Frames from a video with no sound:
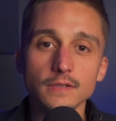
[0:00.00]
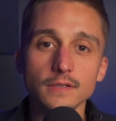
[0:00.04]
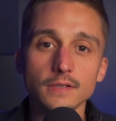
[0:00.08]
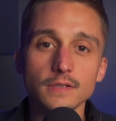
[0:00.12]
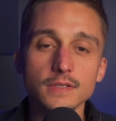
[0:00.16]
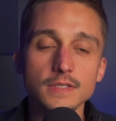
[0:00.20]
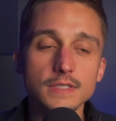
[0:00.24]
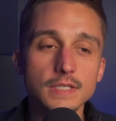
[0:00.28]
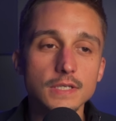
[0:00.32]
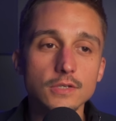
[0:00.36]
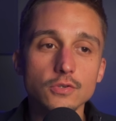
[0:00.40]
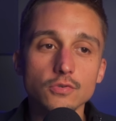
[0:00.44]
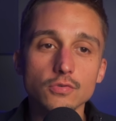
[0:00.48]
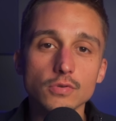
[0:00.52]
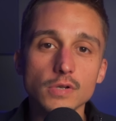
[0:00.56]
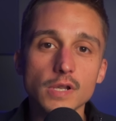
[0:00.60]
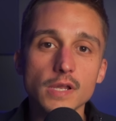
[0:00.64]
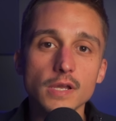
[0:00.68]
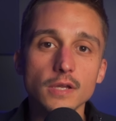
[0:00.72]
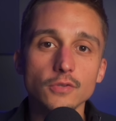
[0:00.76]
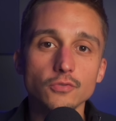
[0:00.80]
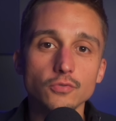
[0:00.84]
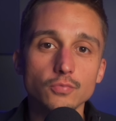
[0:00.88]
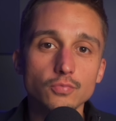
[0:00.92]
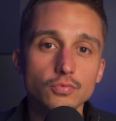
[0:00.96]
euh,
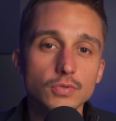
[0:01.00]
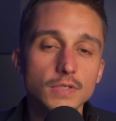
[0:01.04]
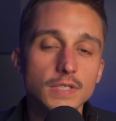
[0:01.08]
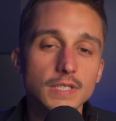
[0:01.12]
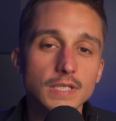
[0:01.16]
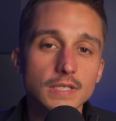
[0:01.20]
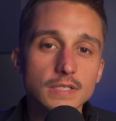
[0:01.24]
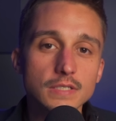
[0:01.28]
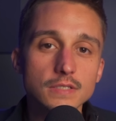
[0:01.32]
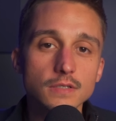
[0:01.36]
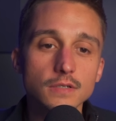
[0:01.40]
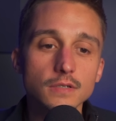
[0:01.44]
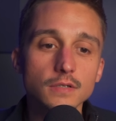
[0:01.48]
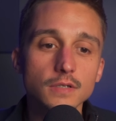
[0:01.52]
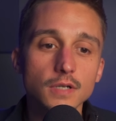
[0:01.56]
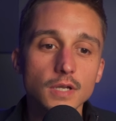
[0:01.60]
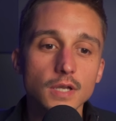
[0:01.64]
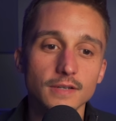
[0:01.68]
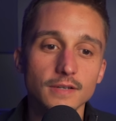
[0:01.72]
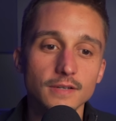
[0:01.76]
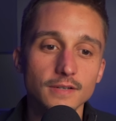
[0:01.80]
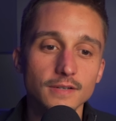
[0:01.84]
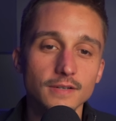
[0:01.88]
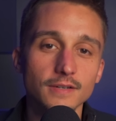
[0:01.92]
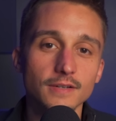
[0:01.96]
séculaire depuis 15 ans,
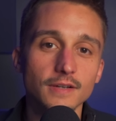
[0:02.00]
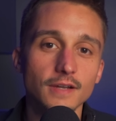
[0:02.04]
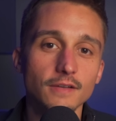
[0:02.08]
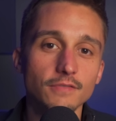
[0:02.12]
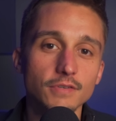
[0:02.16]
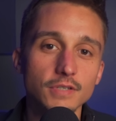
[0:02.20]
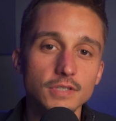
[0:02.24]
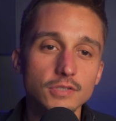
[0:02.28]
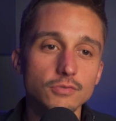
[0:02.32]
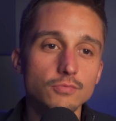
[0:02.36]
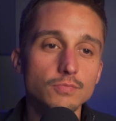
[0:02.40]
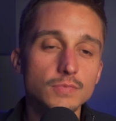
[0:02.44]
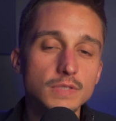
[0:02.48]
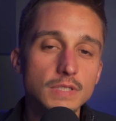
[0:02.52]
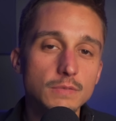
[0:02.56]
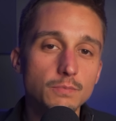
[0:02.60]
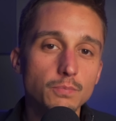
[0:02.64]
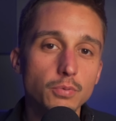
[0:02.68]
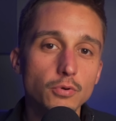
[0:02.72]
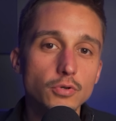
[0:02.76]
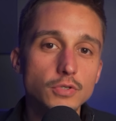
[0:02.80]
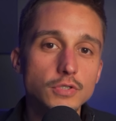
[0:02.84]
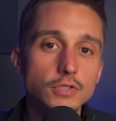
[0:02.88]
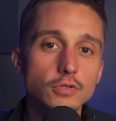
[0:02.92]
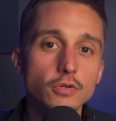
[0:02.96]
euh, avec une petite
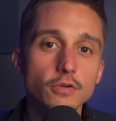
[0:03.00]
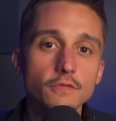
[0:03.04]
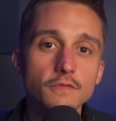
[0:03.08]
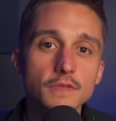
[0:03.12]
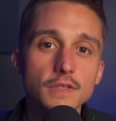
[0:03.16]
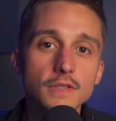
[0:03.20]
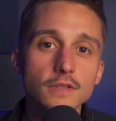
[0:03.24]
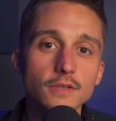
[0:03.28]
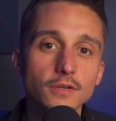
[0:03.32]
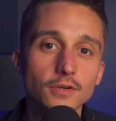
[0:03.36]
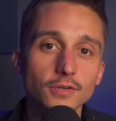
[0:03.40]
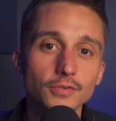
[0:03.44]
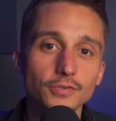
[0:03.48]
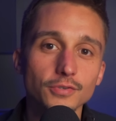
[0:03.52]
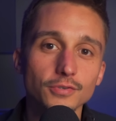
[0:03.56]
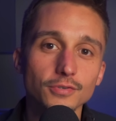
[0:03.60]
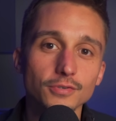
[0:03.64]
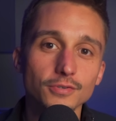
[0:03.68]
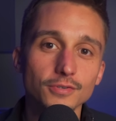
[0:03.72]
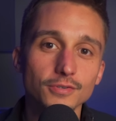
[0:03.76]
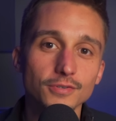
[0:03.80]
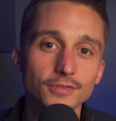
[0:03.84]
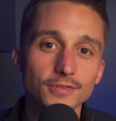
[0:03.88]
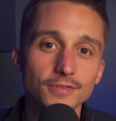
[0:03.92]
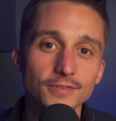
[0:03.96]
pause Covid entre
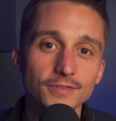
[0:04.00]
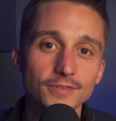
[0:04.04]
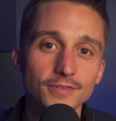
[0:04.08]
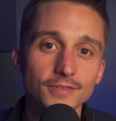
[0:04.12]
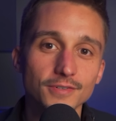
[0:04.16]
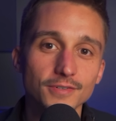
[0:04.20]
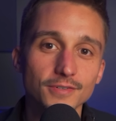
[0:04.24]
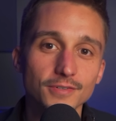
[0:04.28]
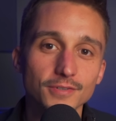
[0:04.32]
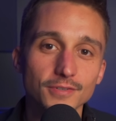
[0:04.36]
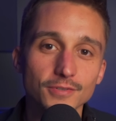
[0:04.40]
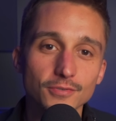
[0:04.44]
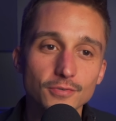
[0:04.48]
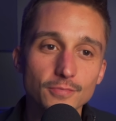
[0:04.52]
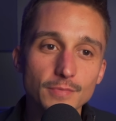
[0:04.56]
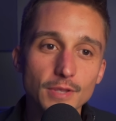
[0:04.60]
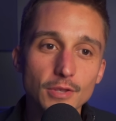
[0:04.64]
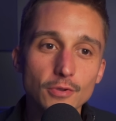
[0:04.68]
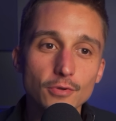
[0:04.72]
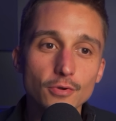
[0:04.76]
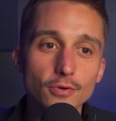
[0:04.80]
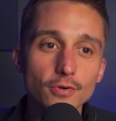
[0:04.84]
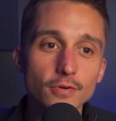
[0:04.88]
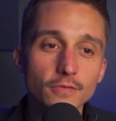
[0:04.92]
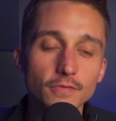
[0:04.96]
euh, au
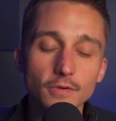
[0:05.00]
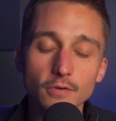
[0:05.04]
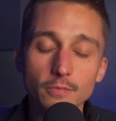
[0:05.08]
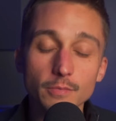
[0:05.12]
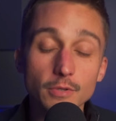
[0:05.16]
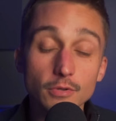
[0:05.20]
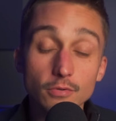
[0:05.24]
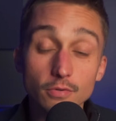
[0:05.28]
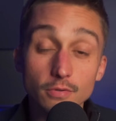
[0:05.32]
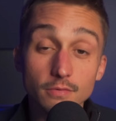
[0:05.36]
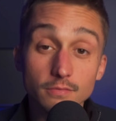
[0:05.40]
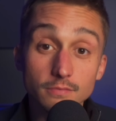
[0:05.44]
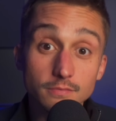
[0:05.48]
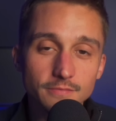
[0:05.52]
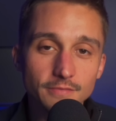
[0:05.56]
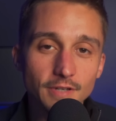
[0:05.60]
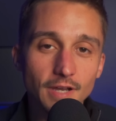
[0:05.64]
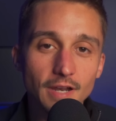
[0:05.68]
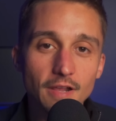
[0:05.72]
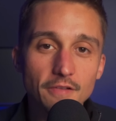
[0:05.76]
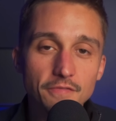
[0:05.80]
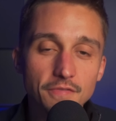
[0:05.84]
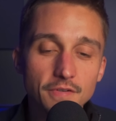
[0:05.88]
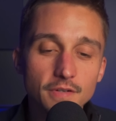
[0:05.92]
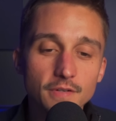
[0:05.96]
milieu, enfin au milieu, vers
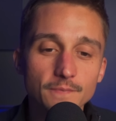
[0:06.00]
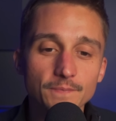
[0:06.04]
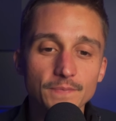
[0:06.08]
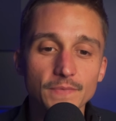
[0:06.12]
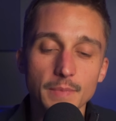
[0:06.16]
la fin.